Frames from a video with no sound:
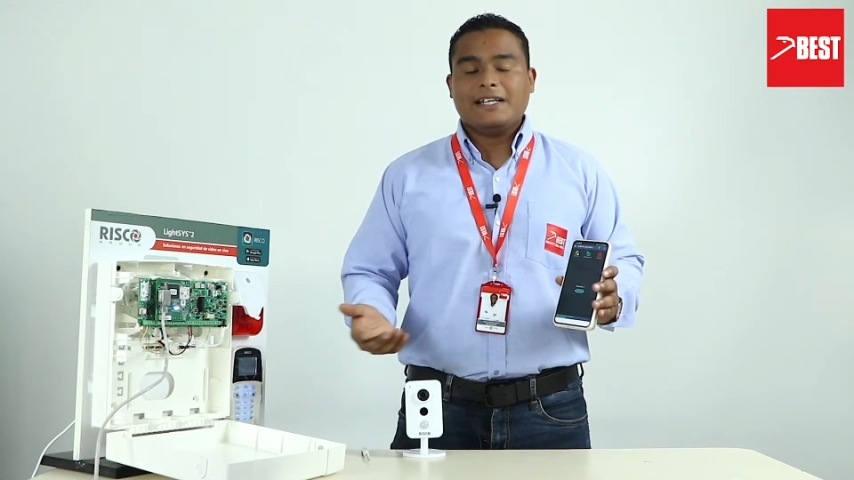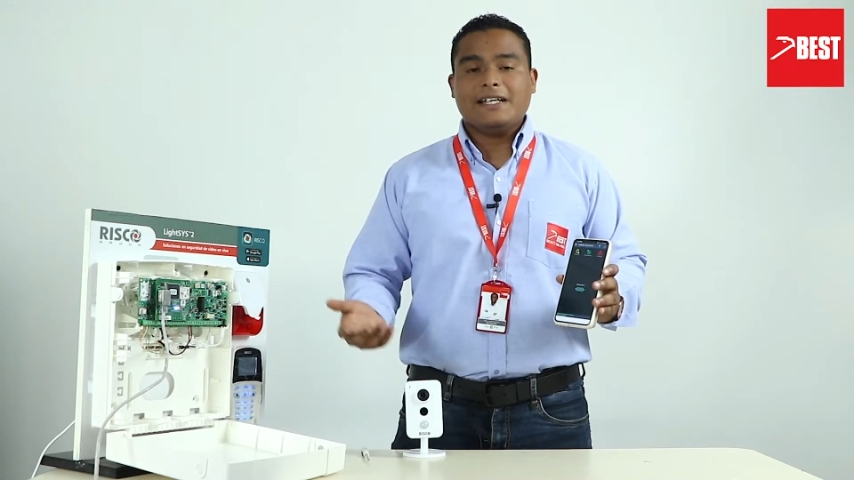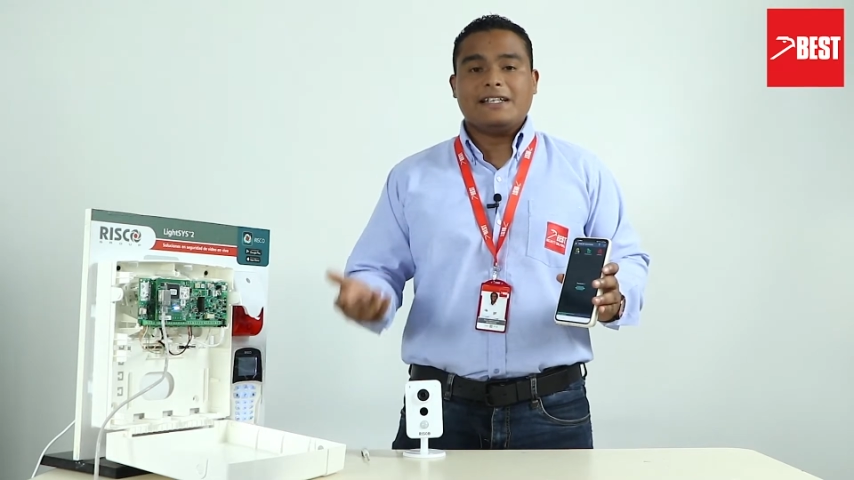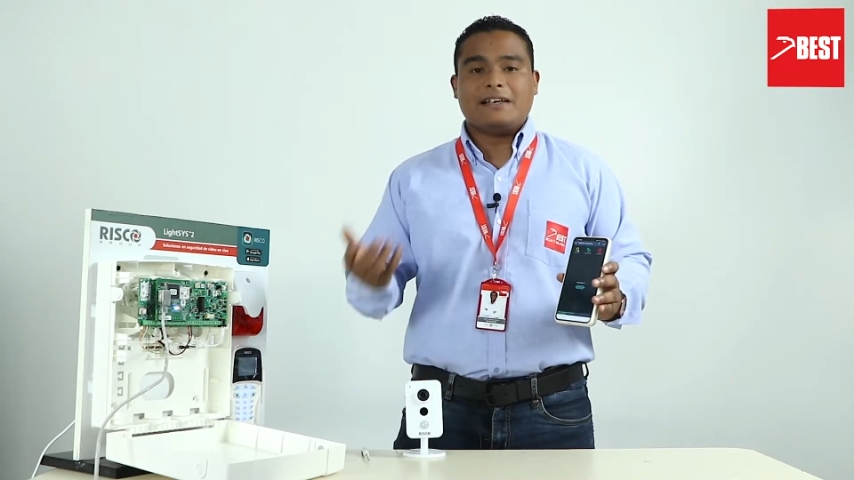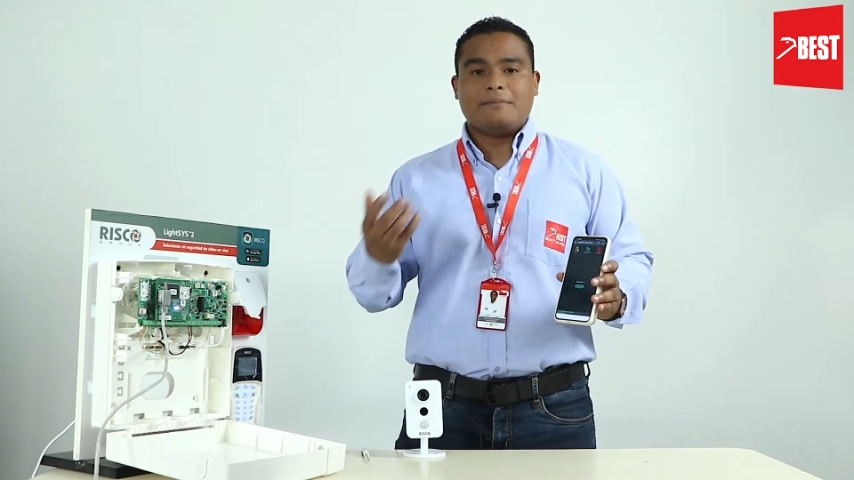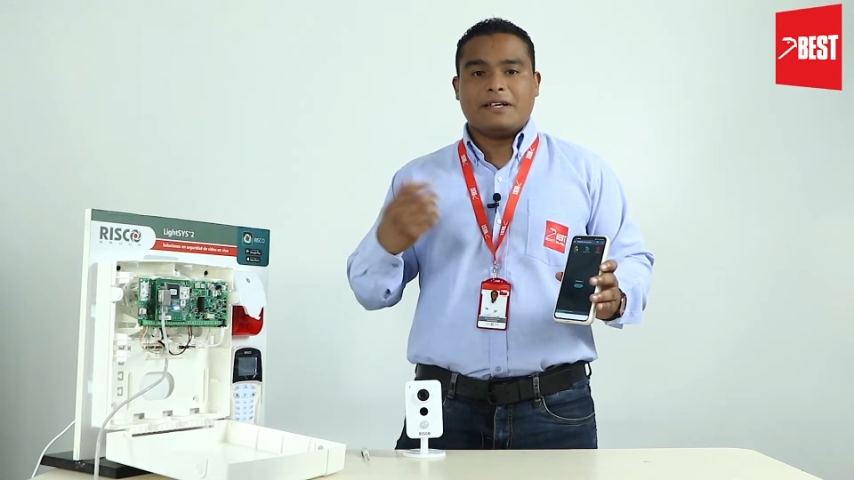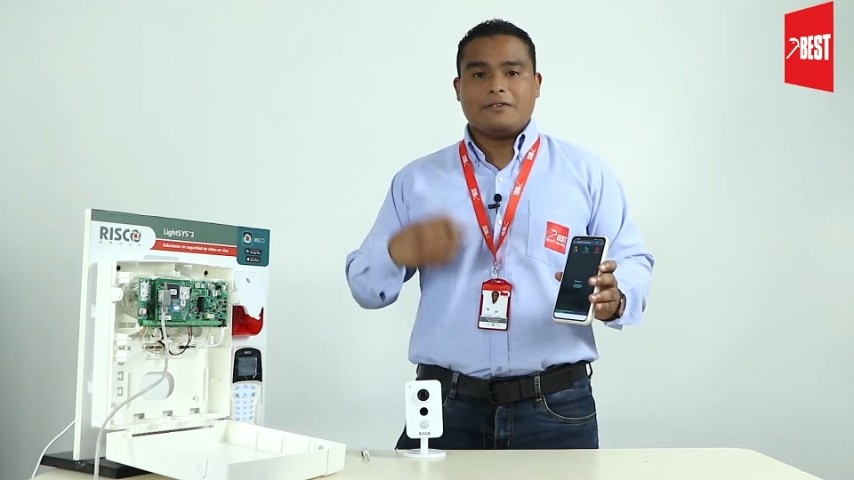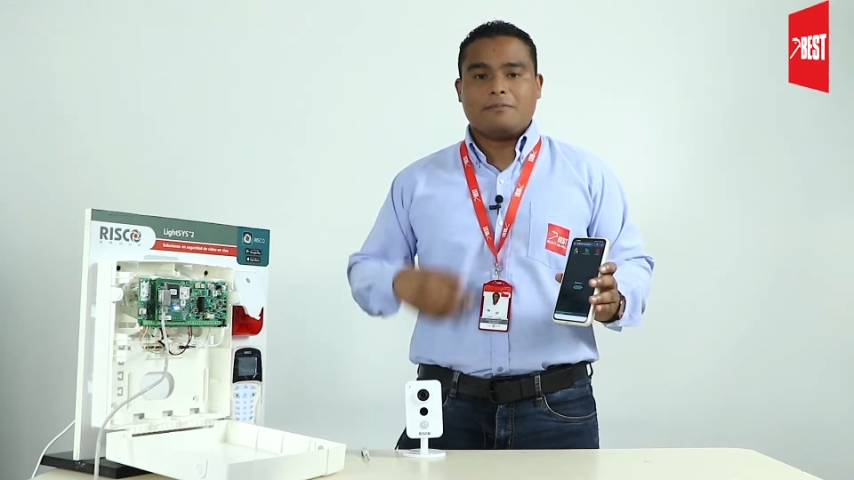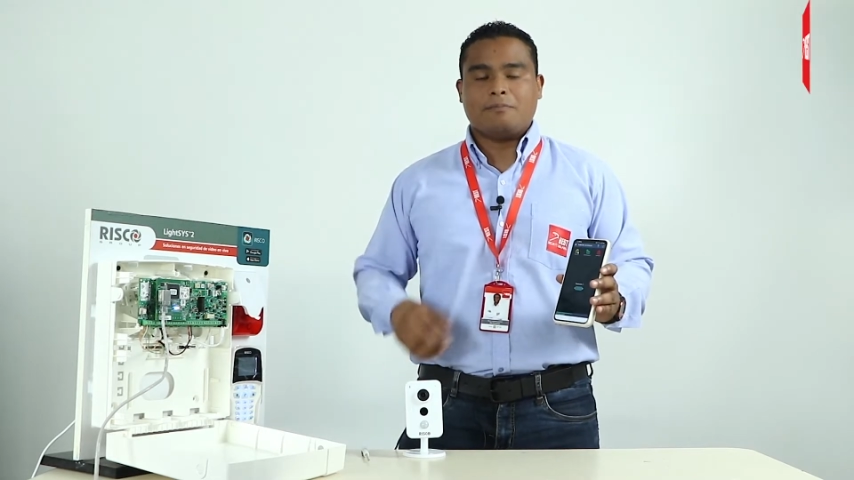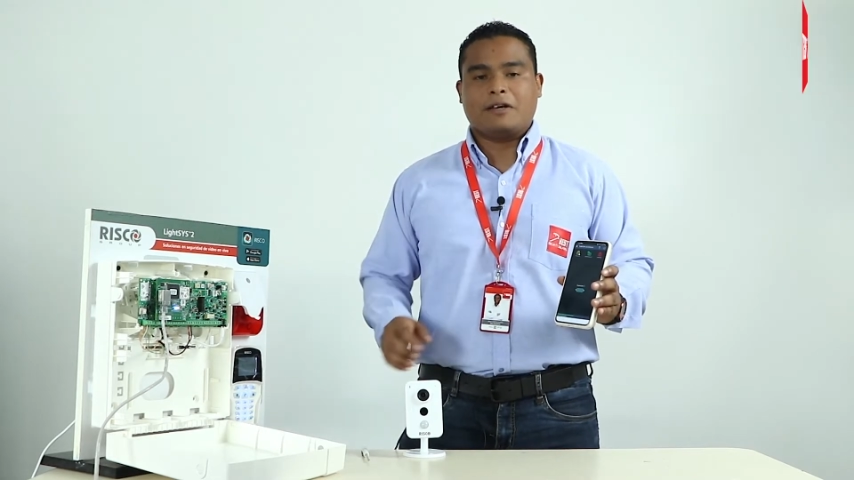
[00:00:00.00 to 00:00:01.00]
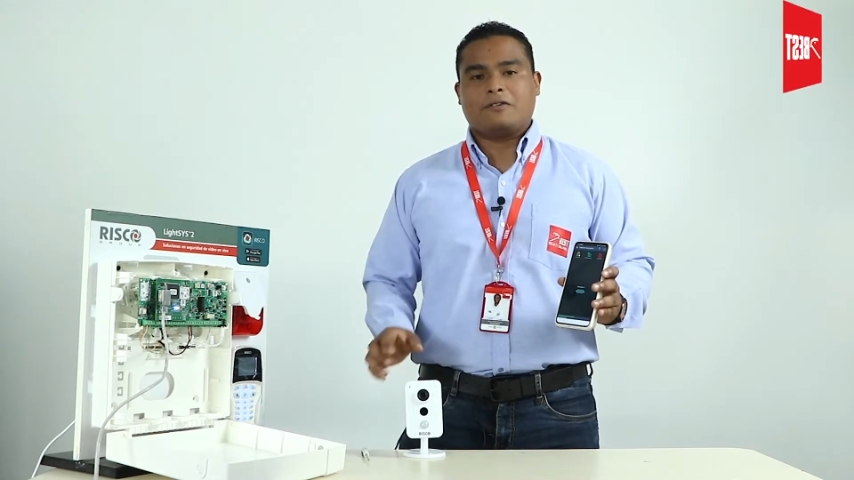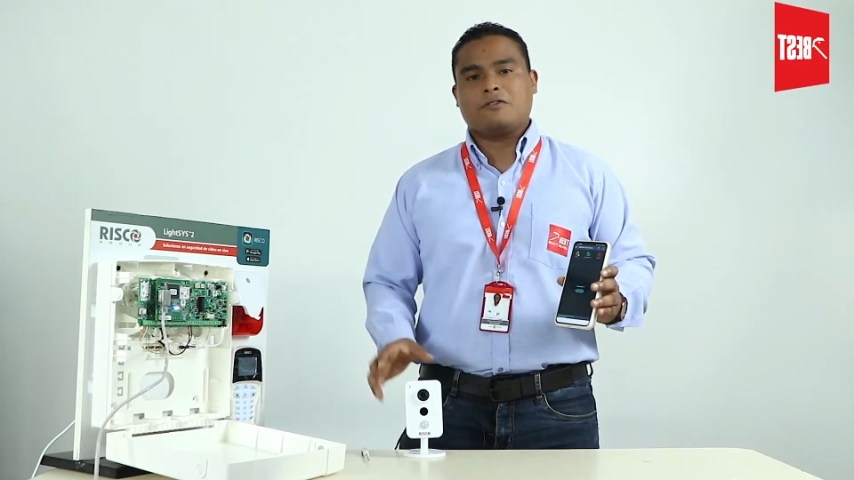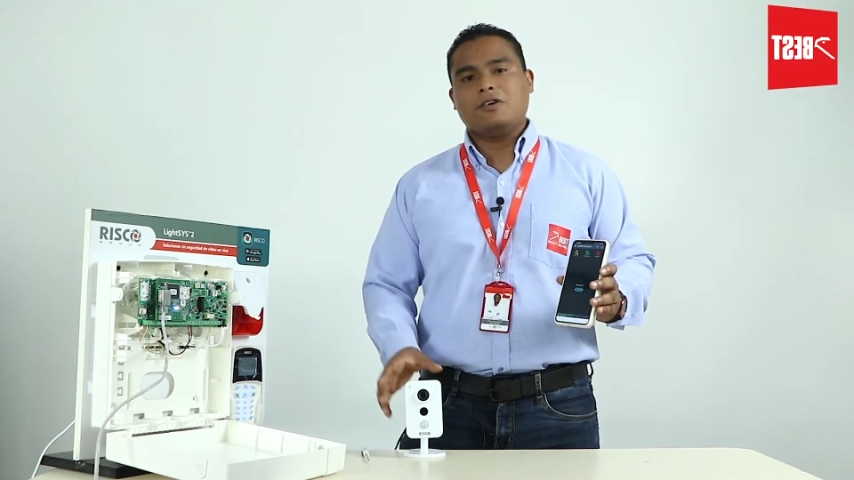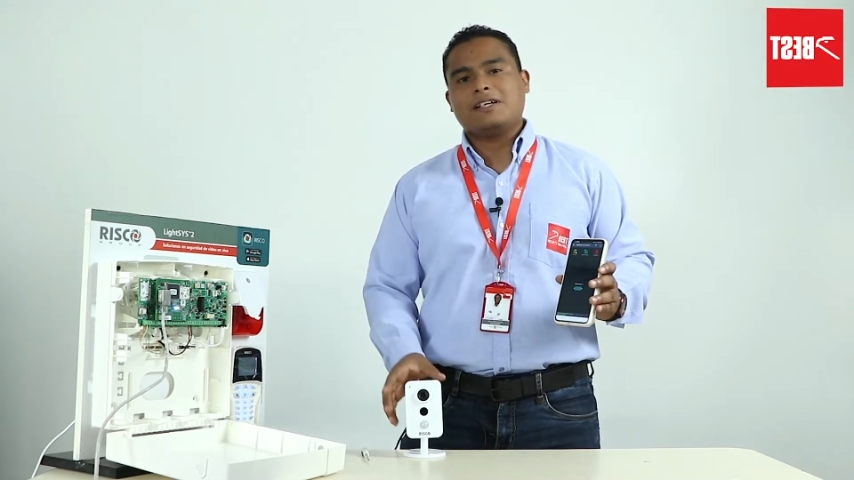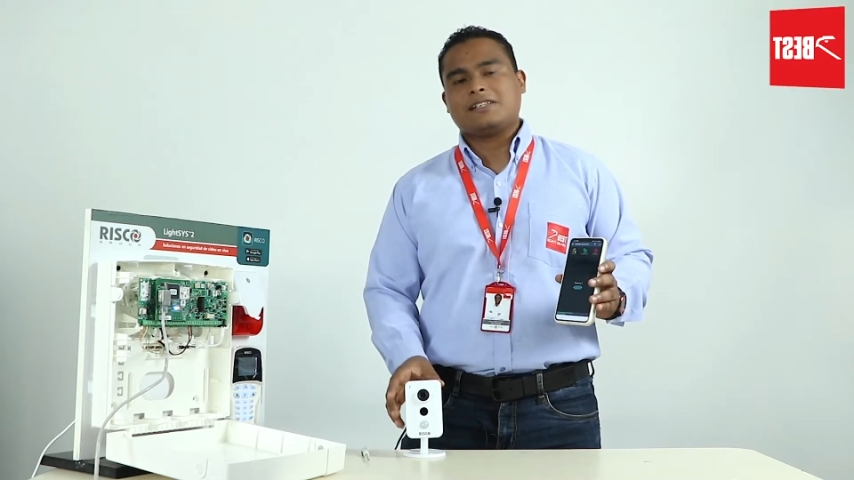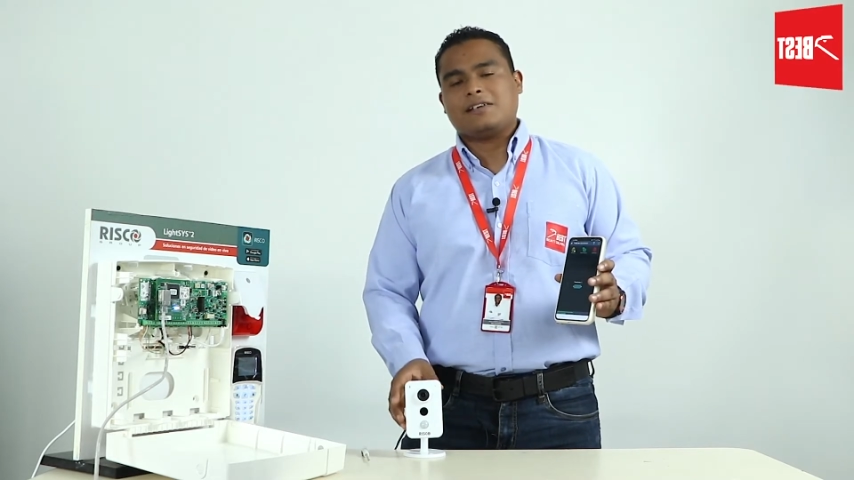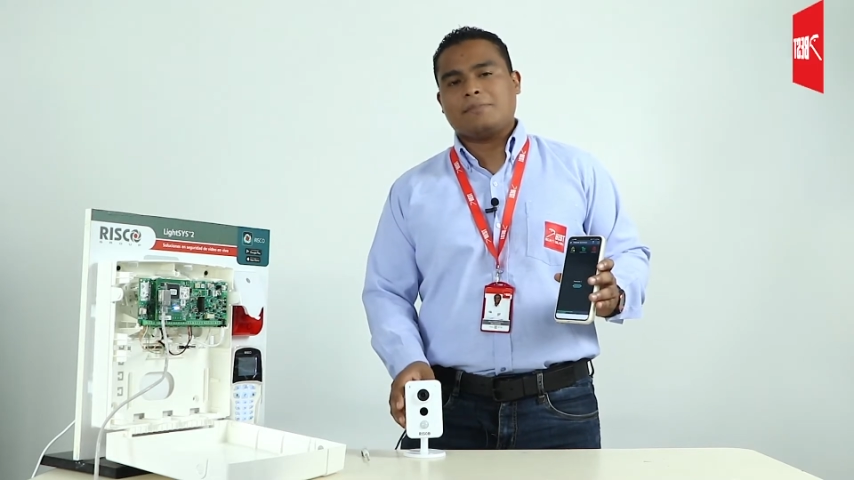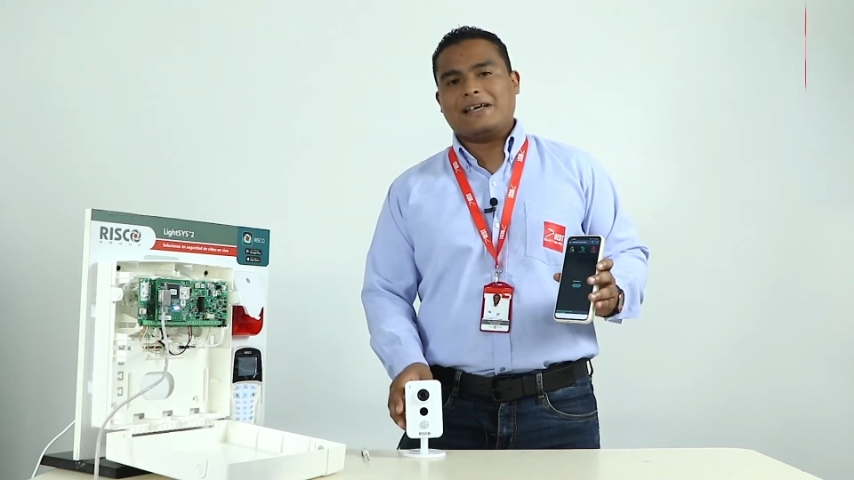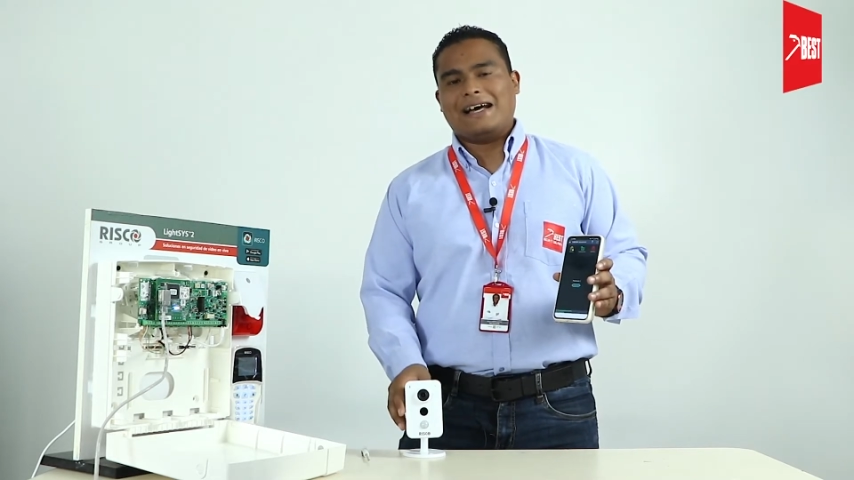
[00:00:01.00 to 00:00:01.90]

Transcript: y también me conectarme